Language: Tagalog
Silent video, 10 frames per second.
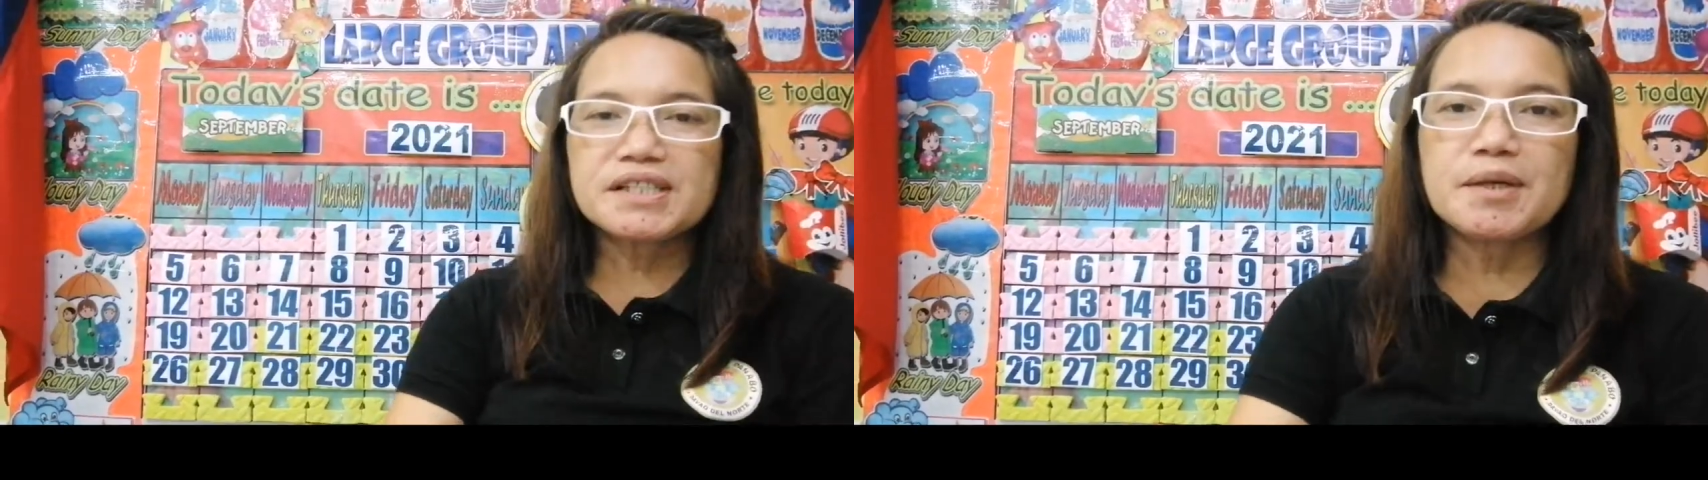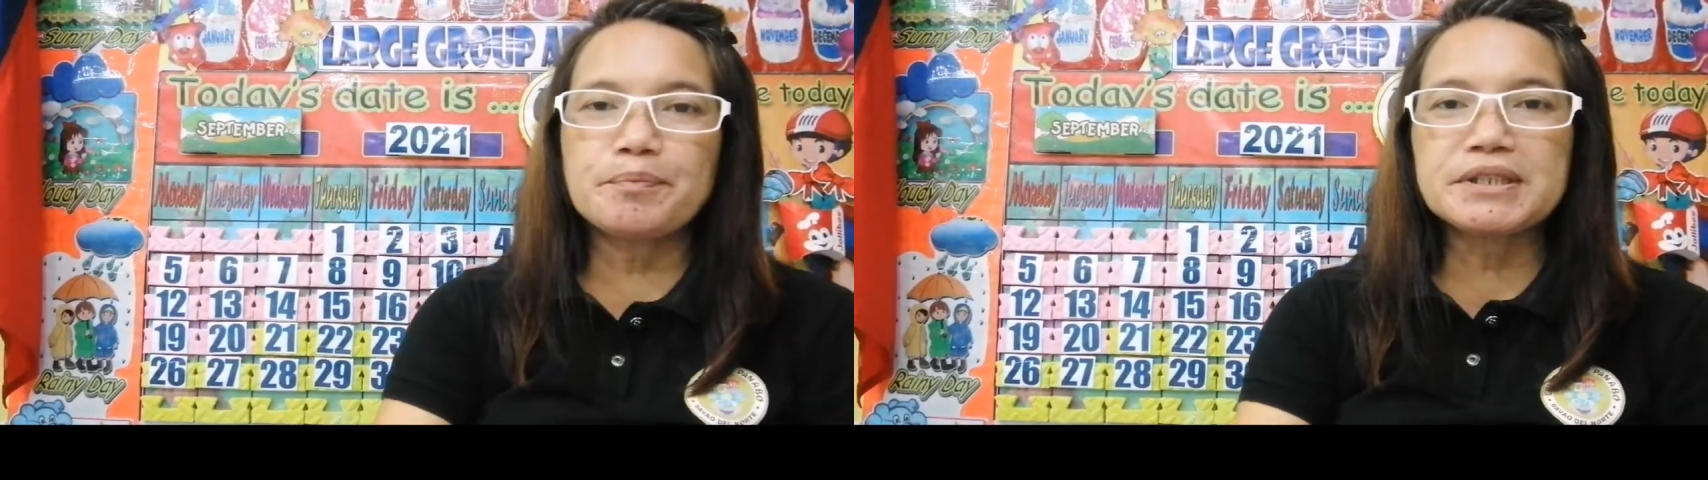
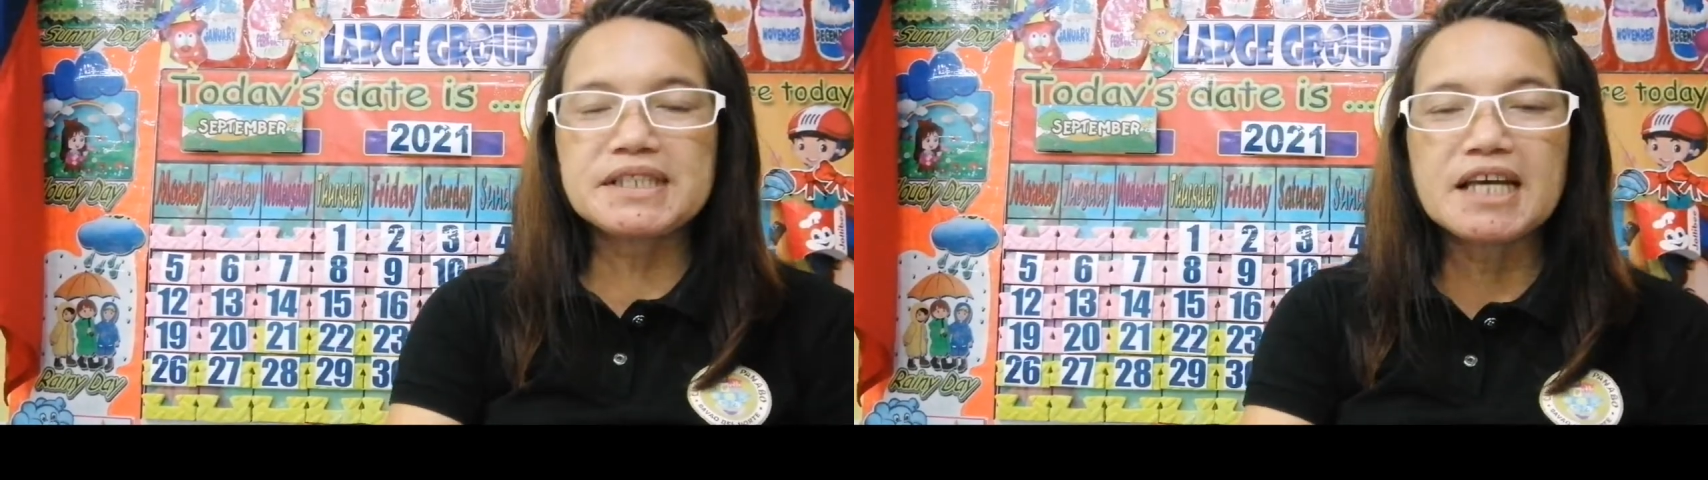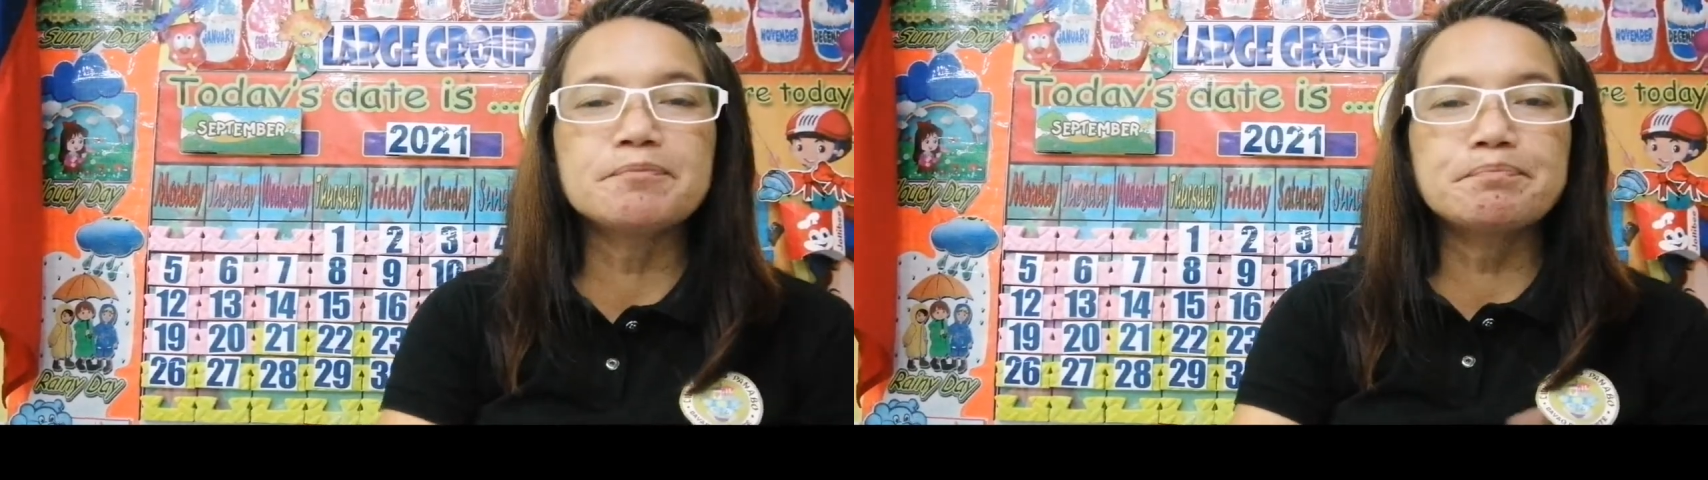is the
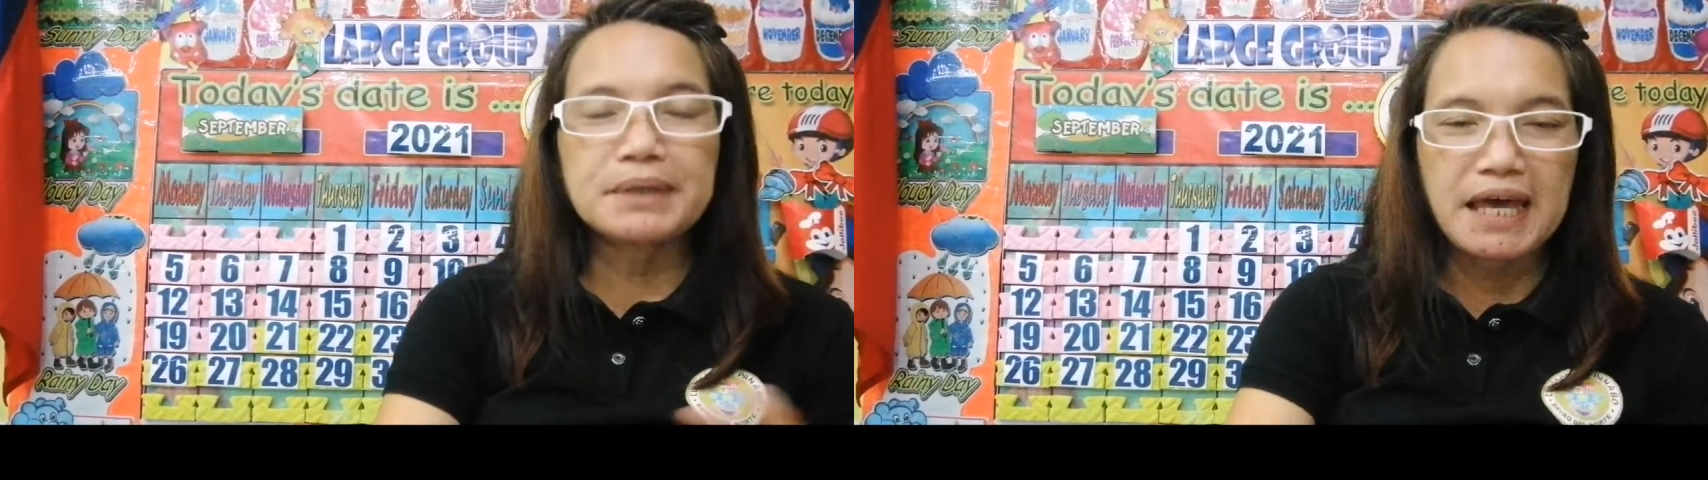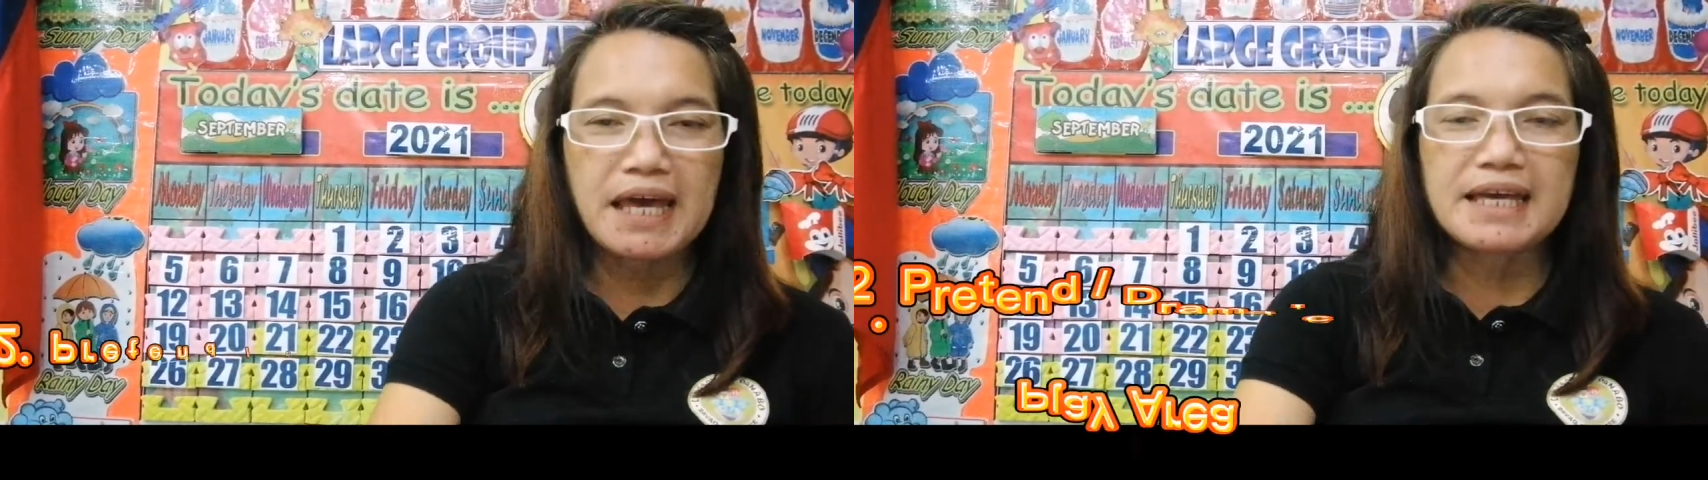pretend
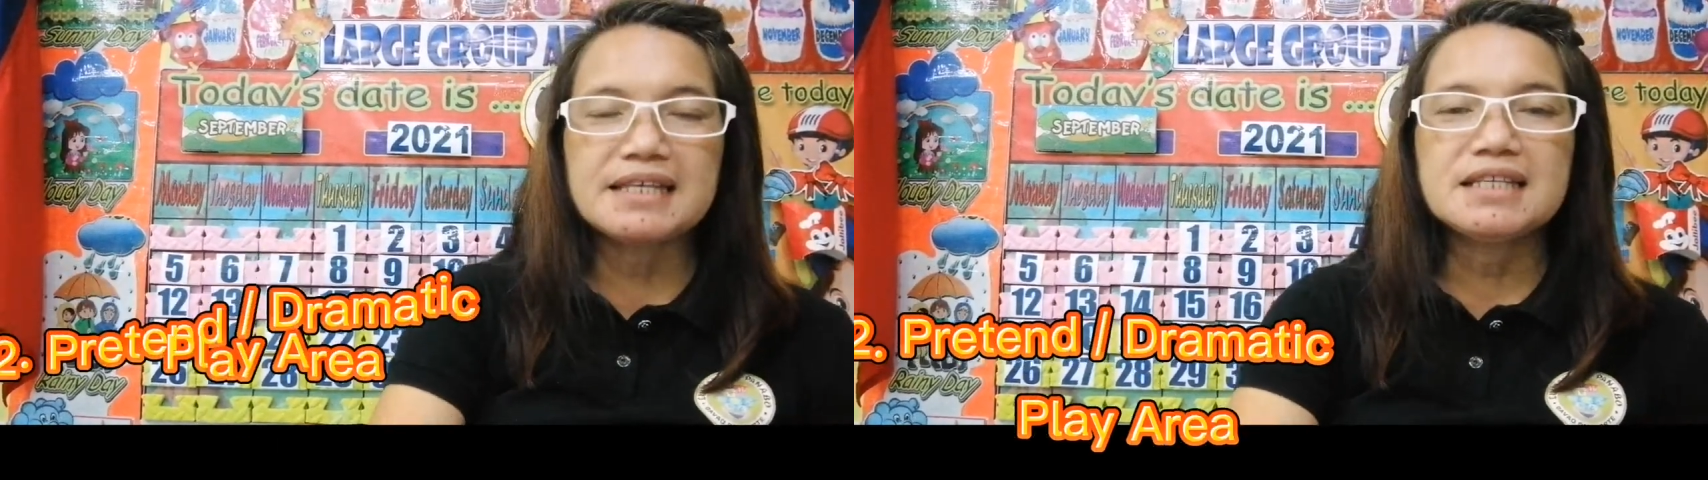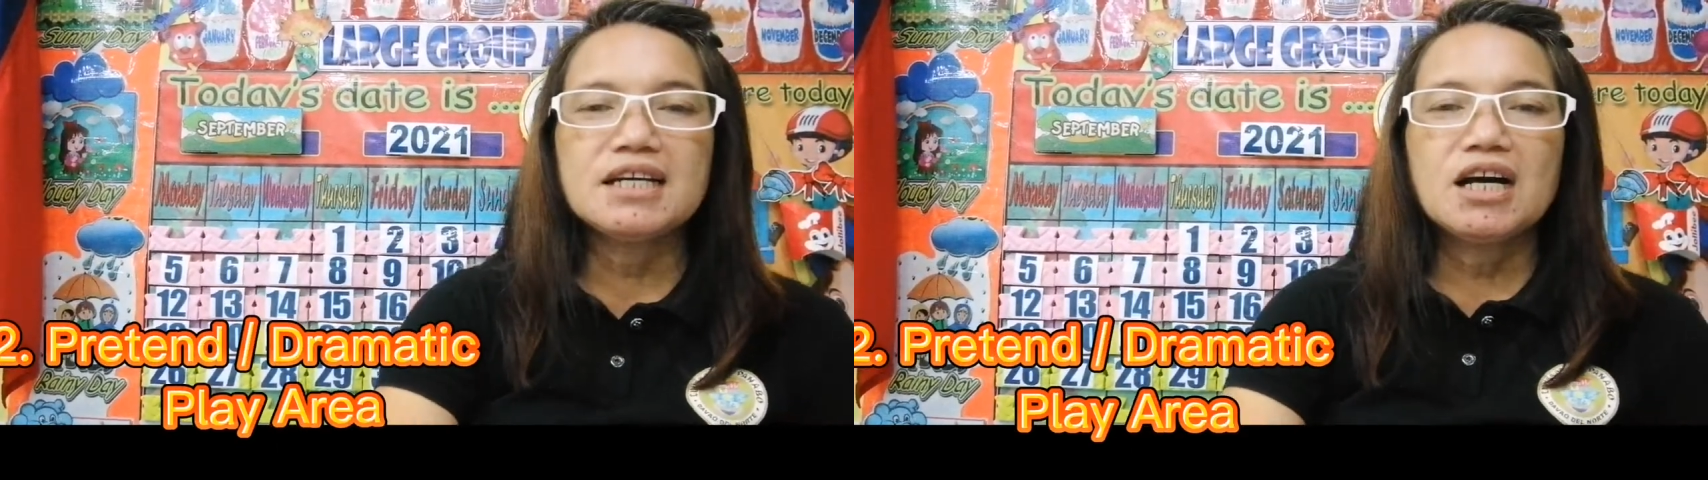play